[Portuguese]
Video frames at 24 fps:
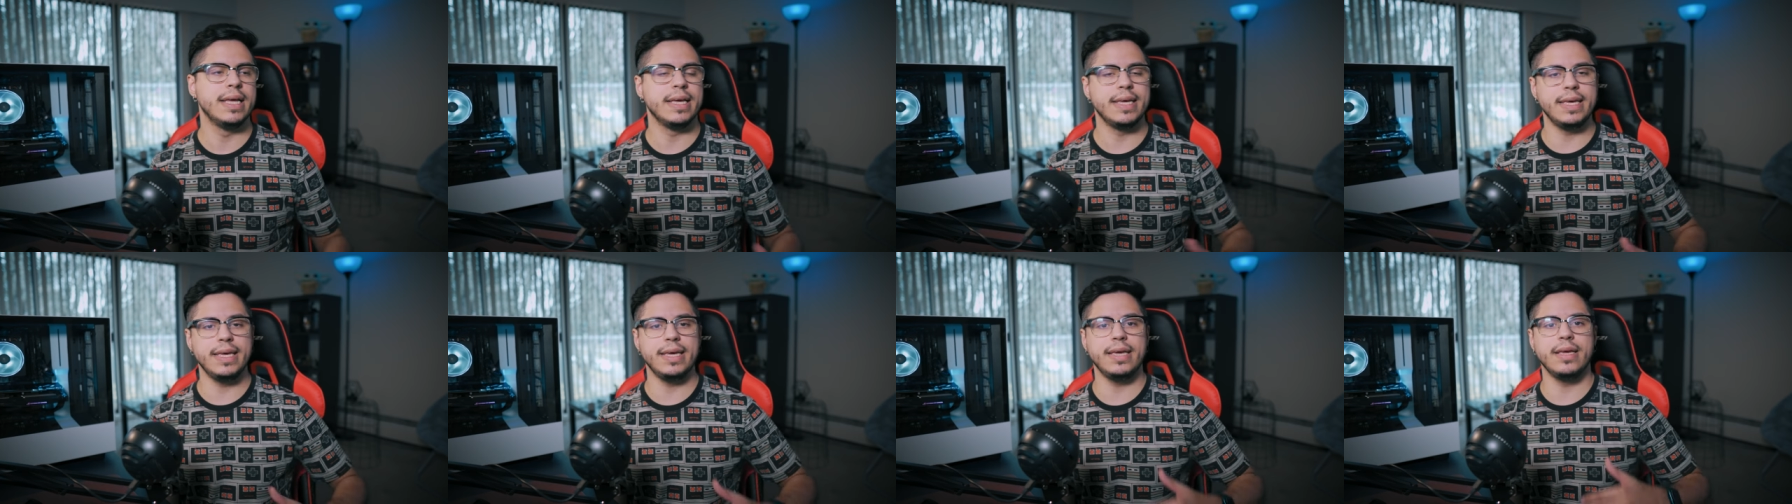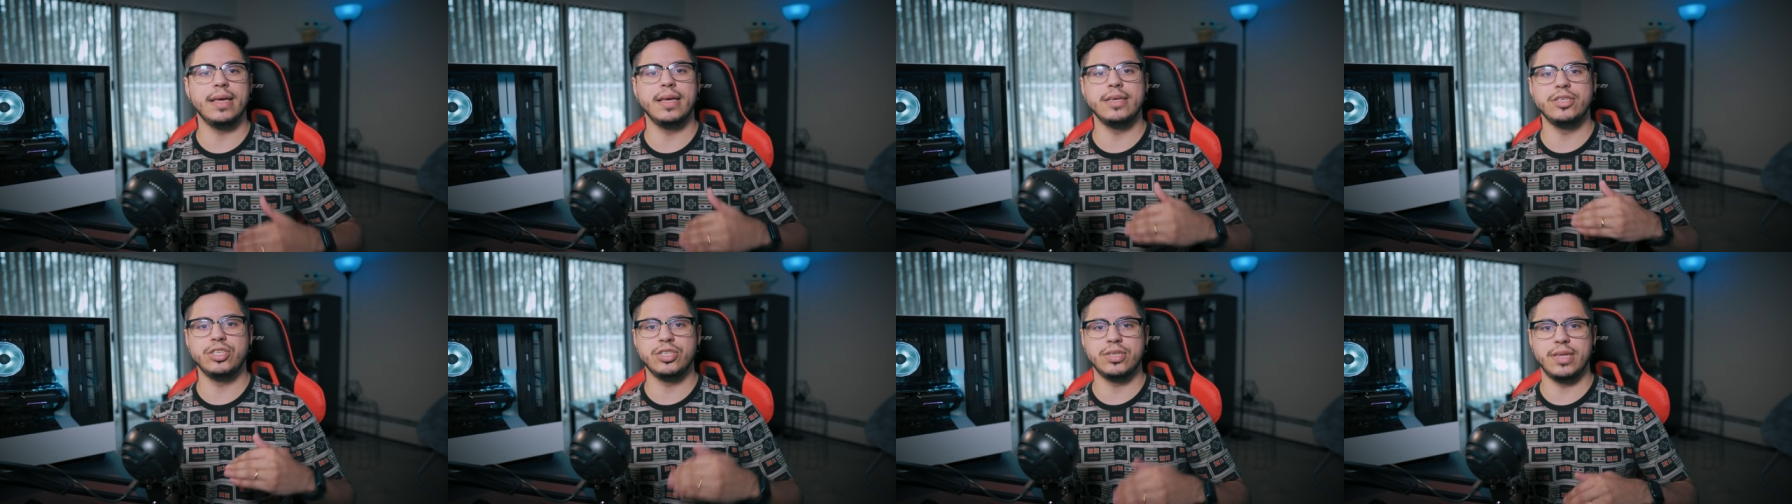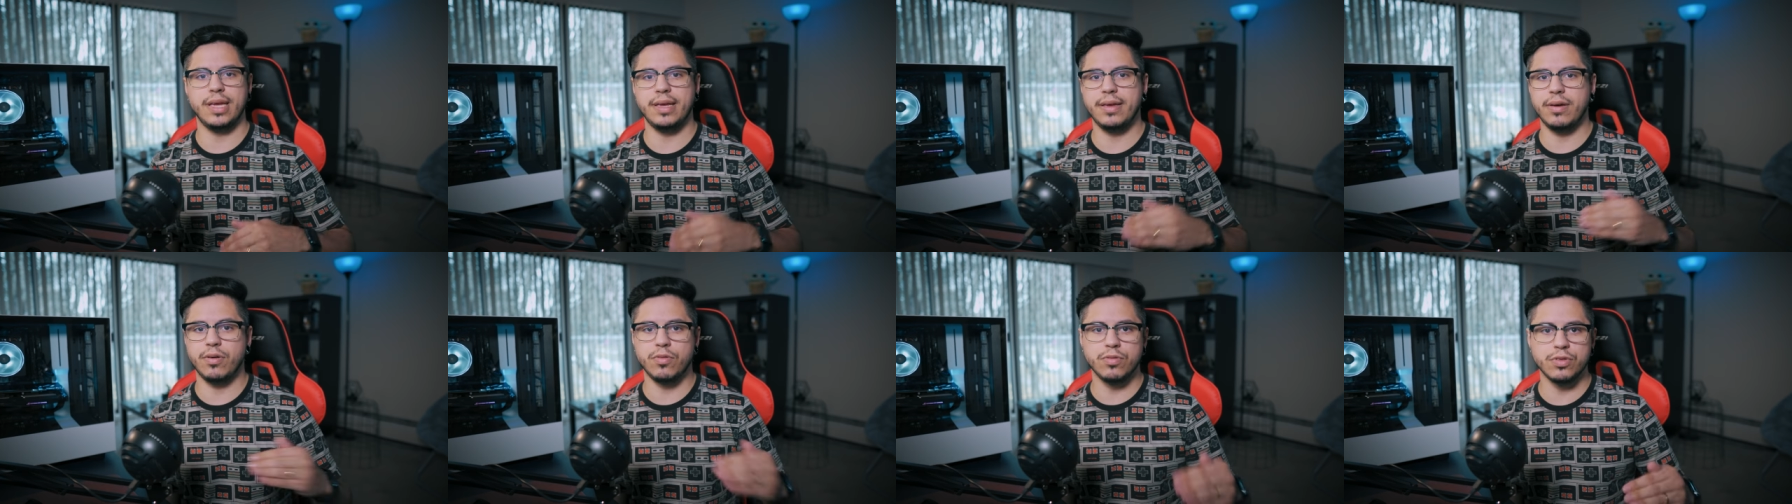e
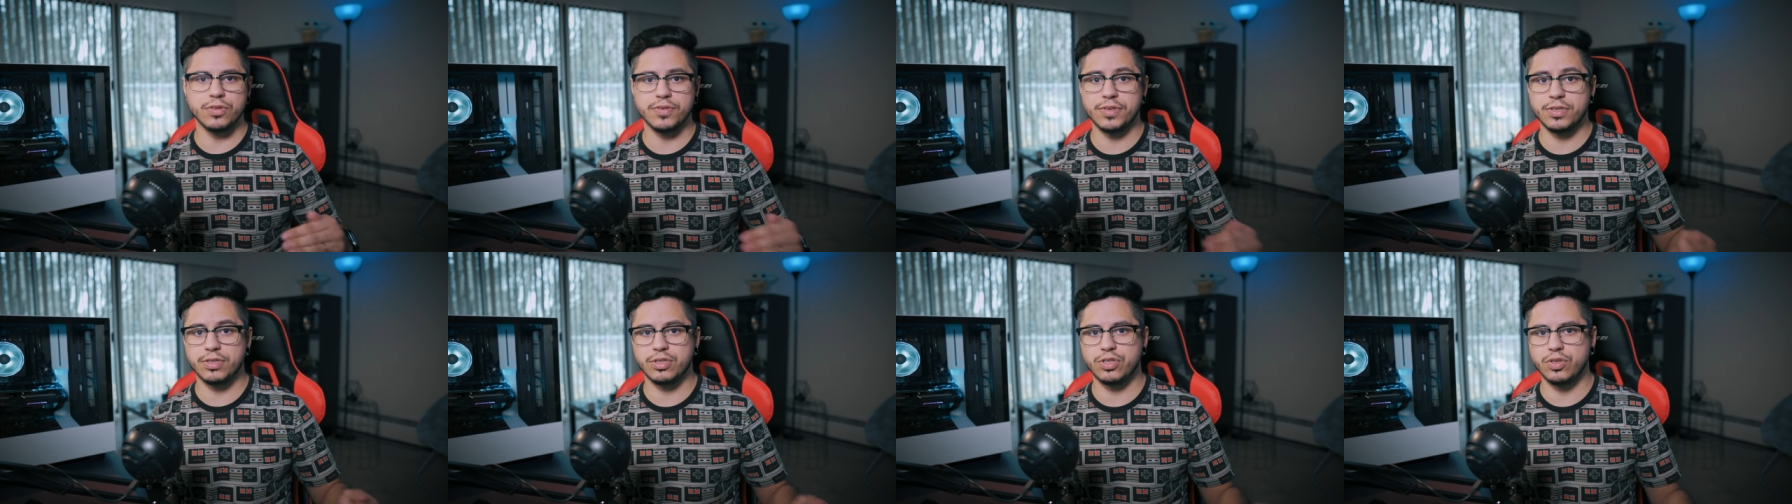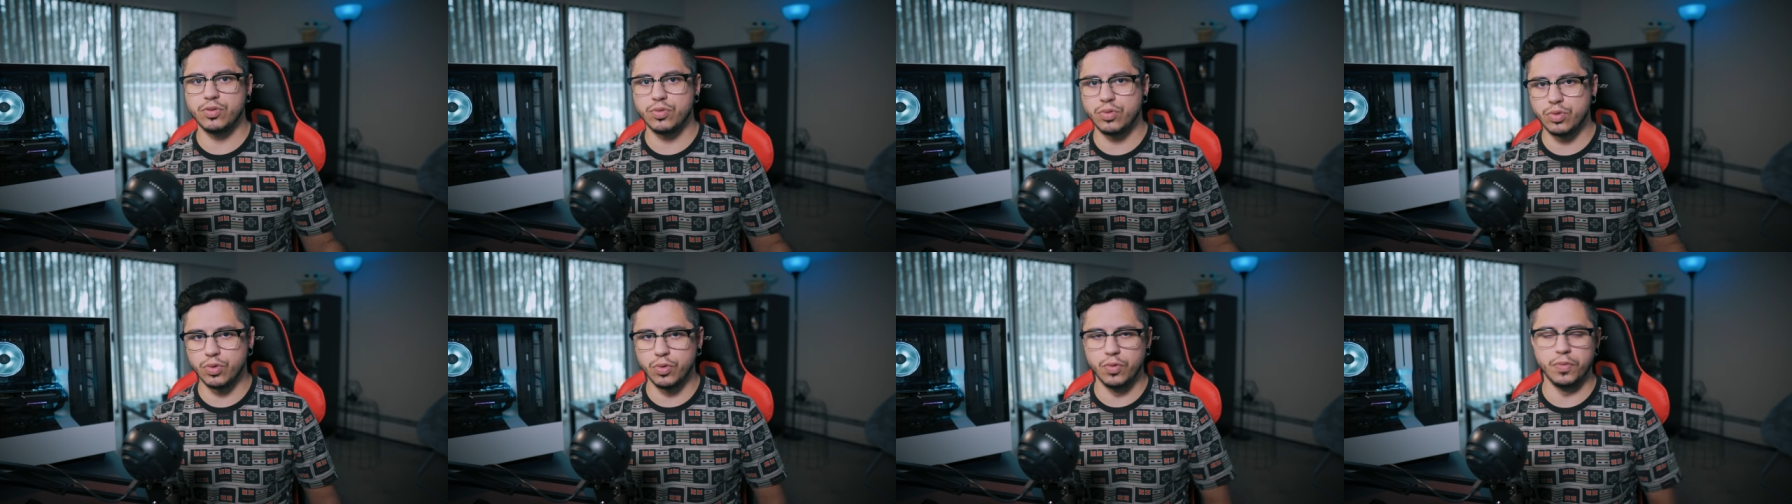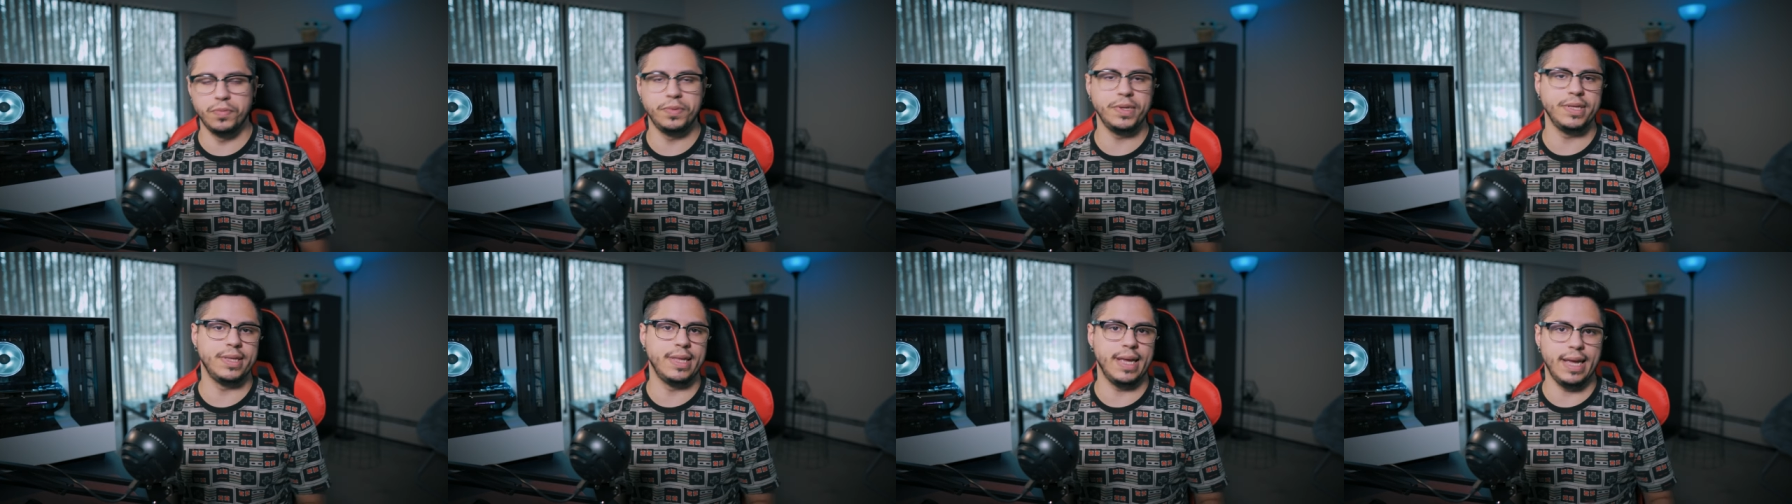editei alguns vídeos de
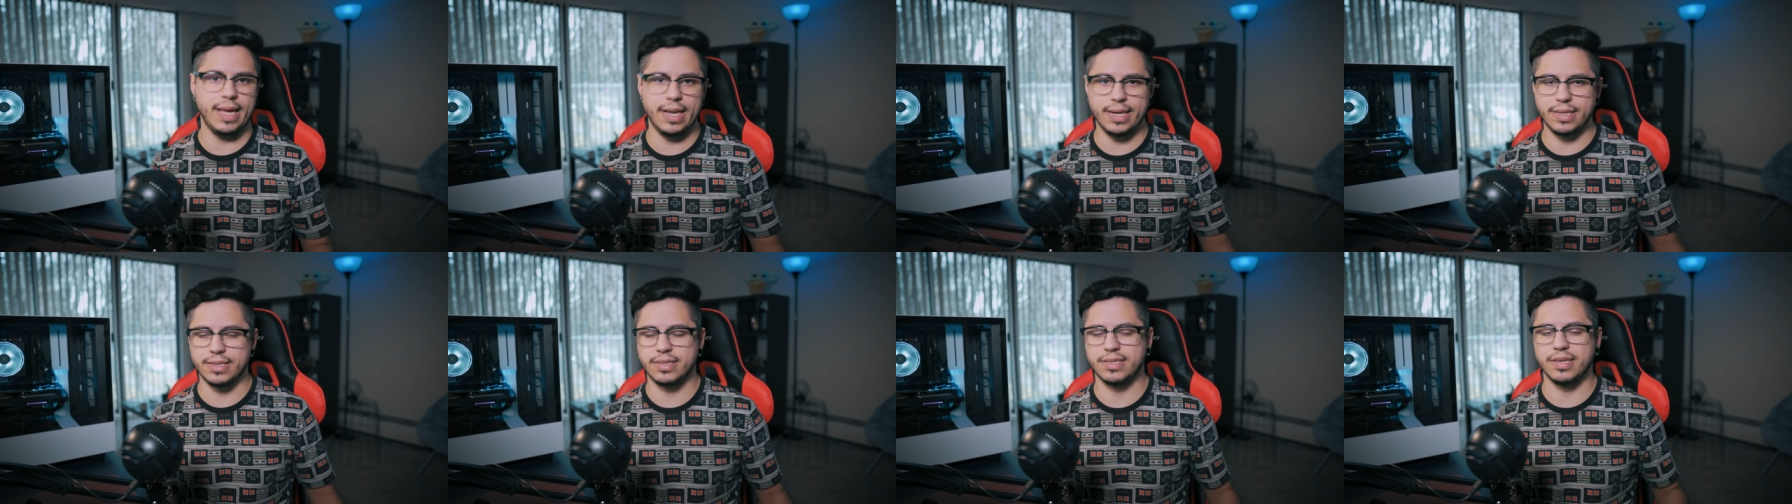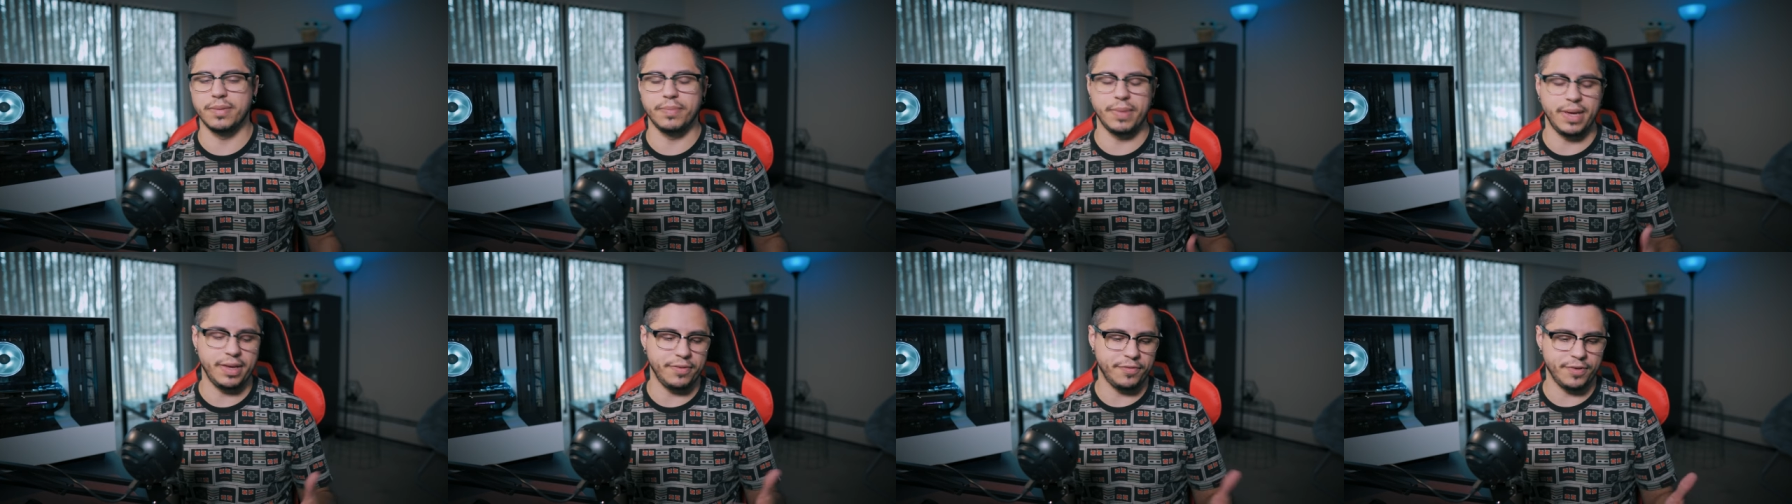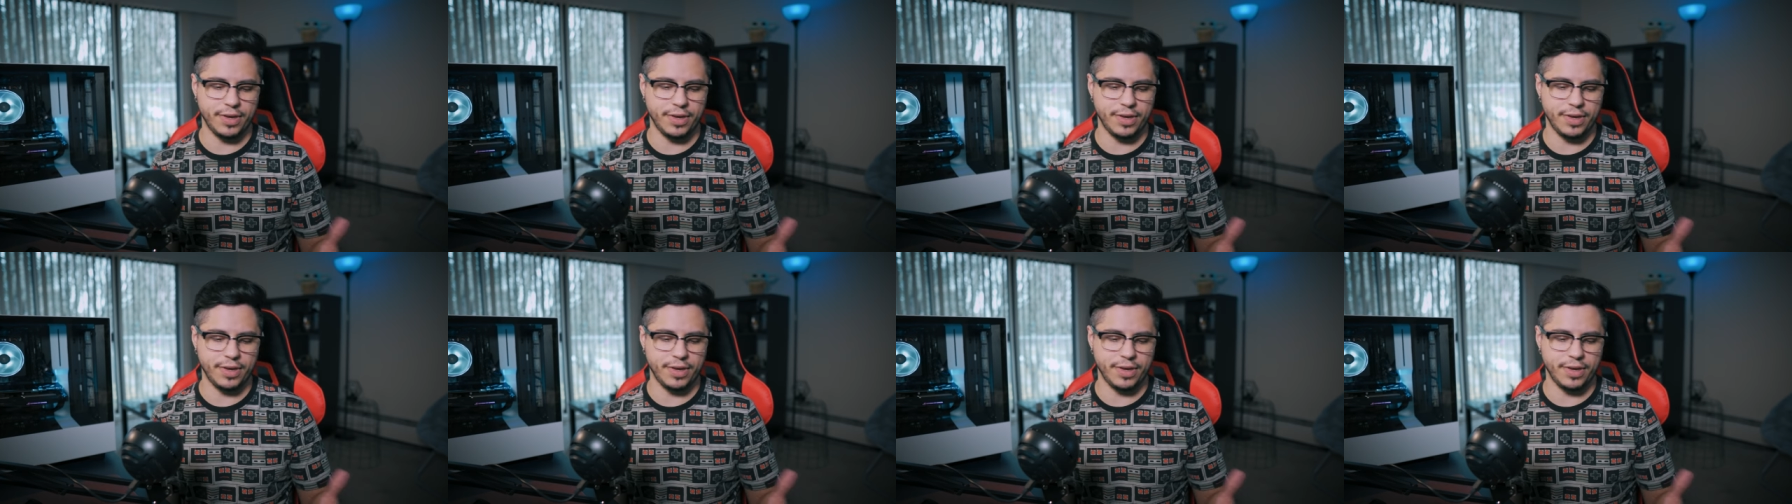YouTube deles também.